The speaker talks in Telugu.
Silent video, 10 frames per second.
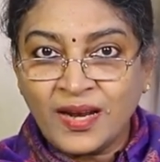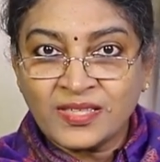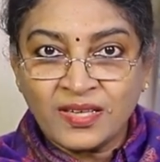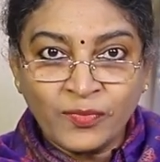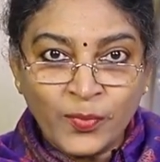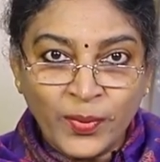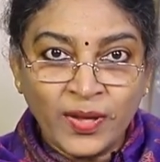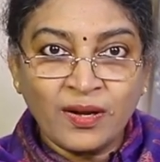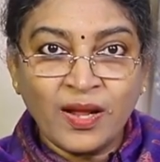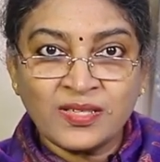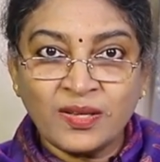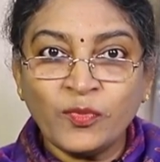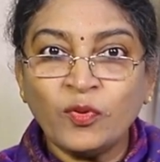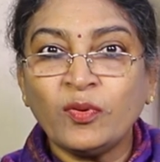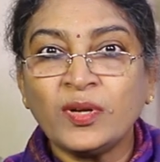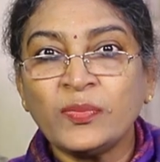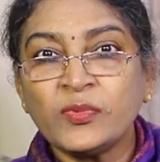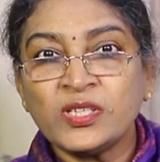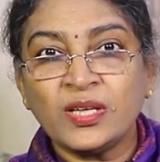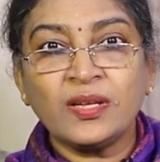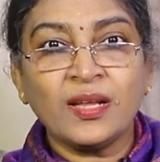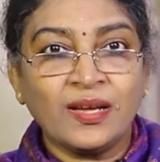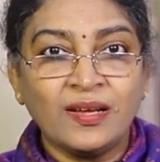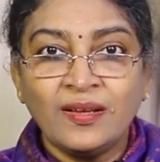రాస్తాము పేరు రాస్తాము ఇంకోటి ఏమో చిన్న